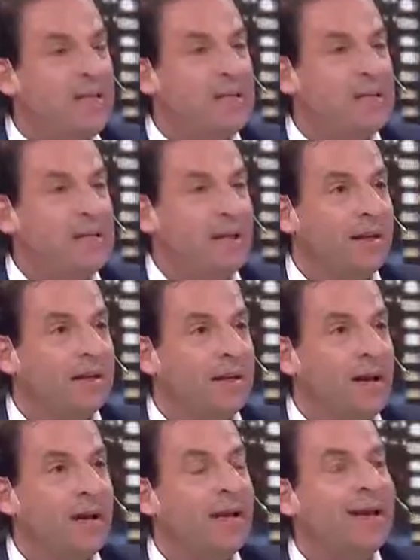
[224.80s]
déficit
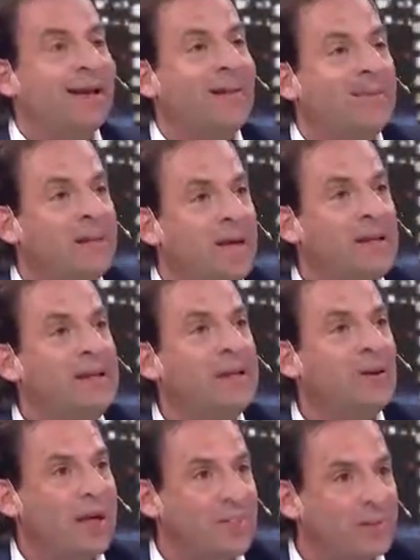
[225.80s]
está en la cantidad de
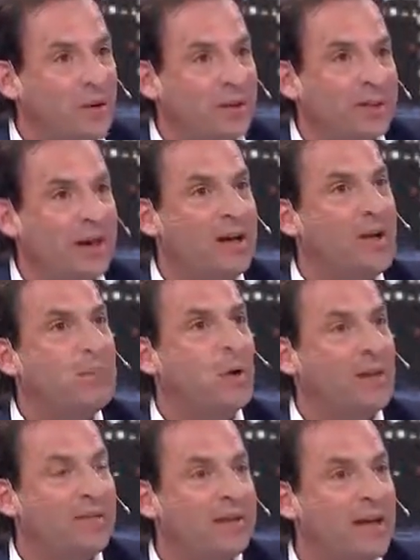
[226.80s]
dinero que aporta
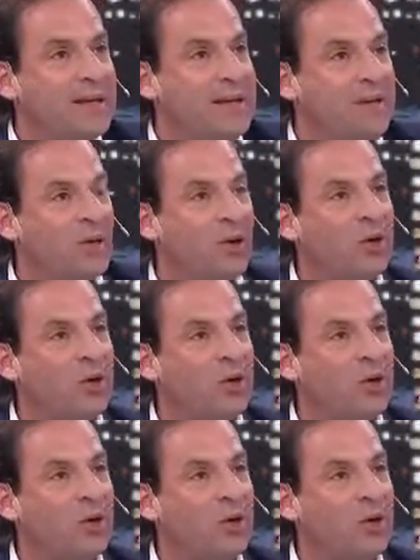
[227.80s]
por cantidad de chicos.